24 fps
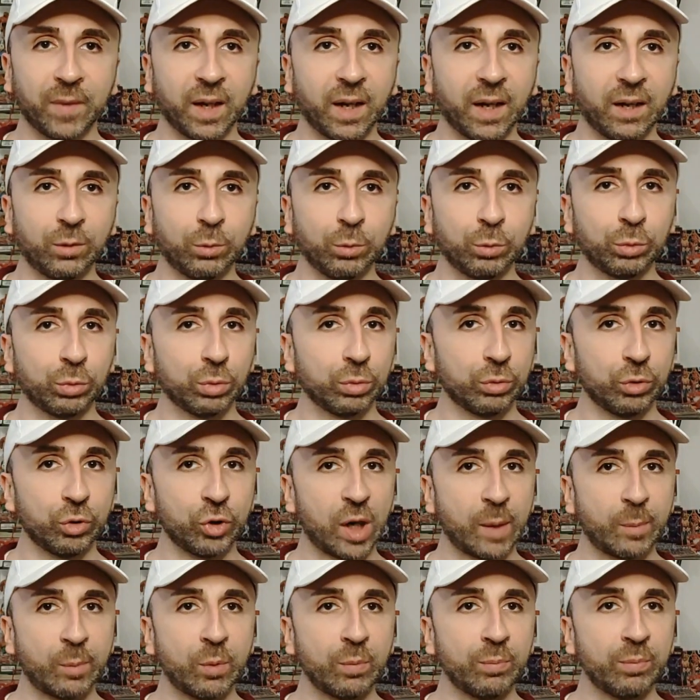è tutto,
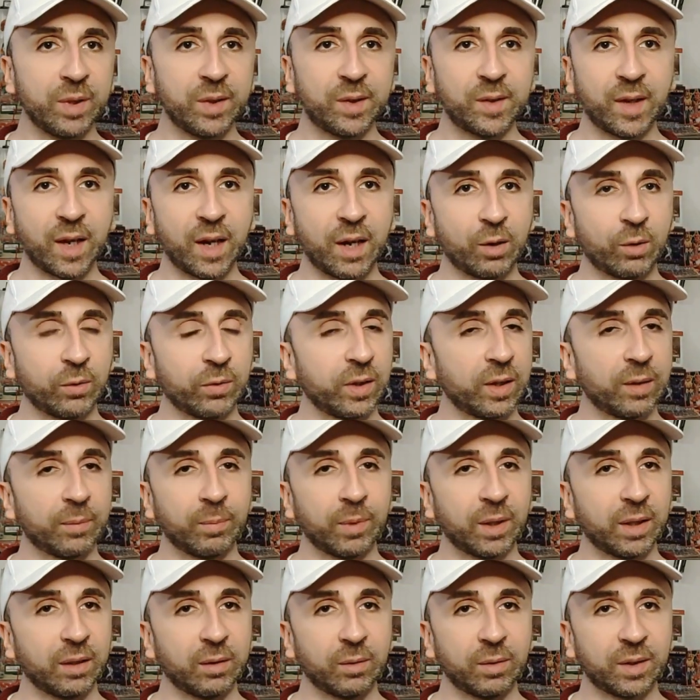diciamo, un mistero
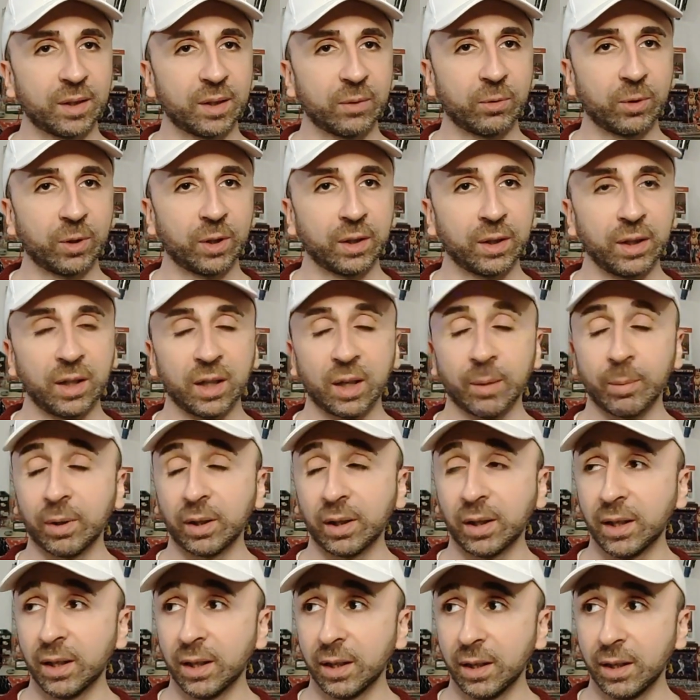finalmente questa Fiorentina,
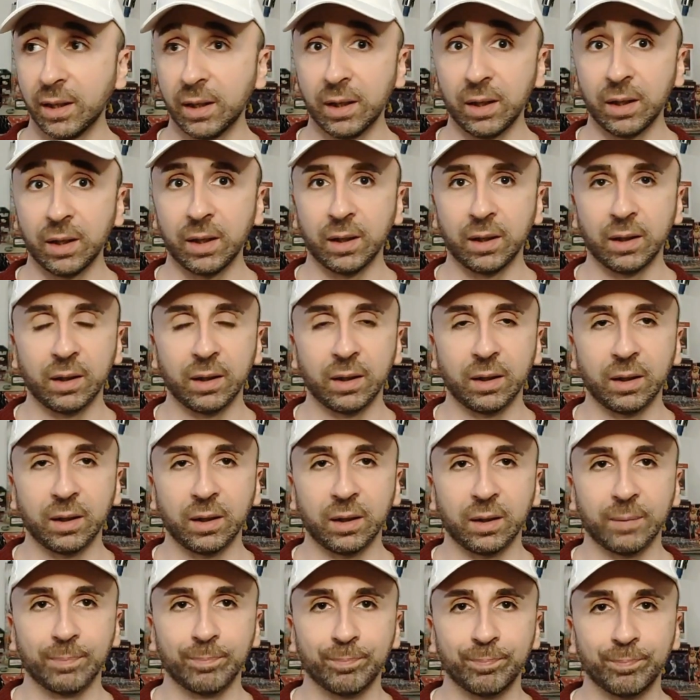perché
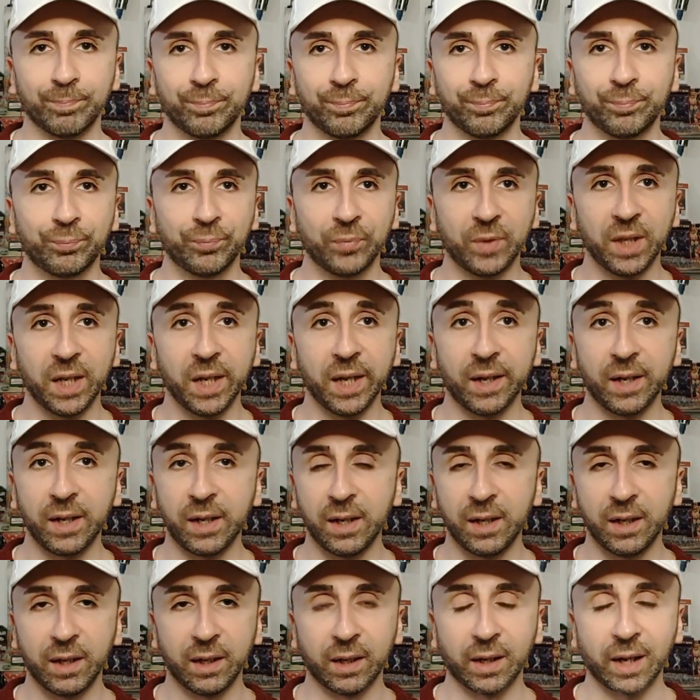
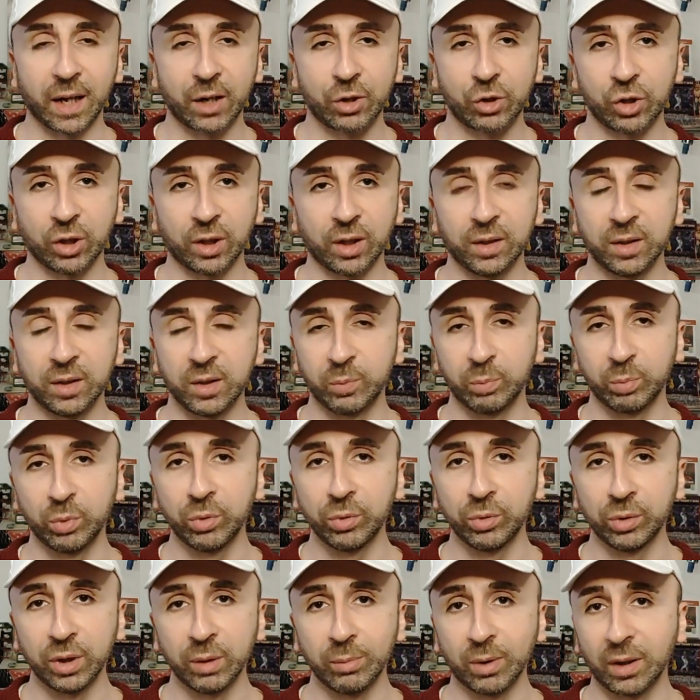ieri lascia tanti
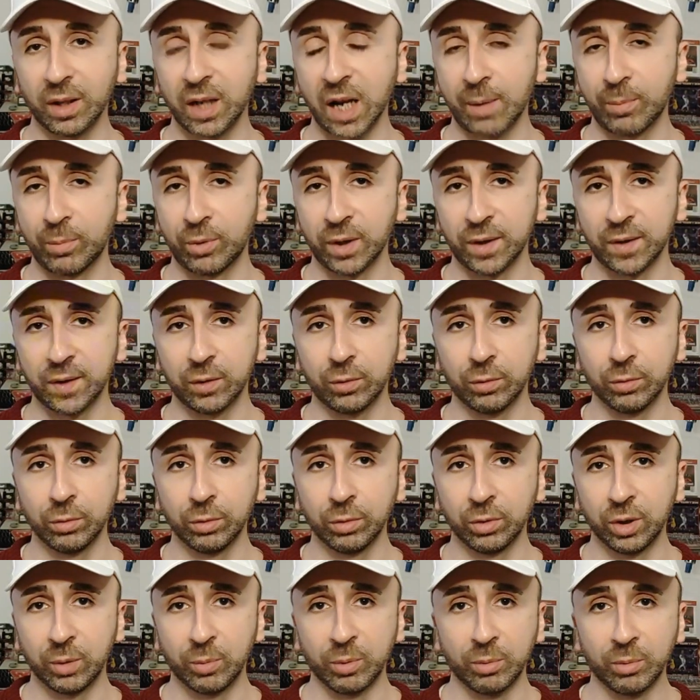spunti. Parliamo
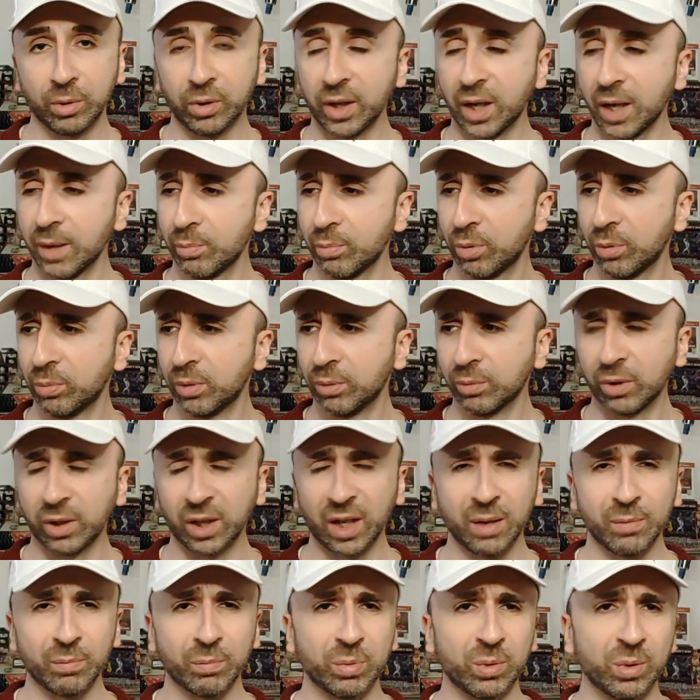innanzitutto del primo tempo, primo
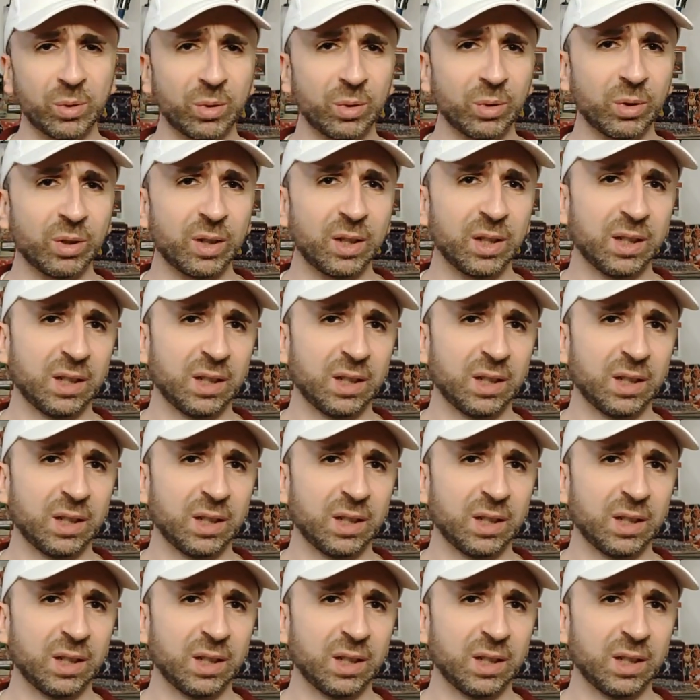tempo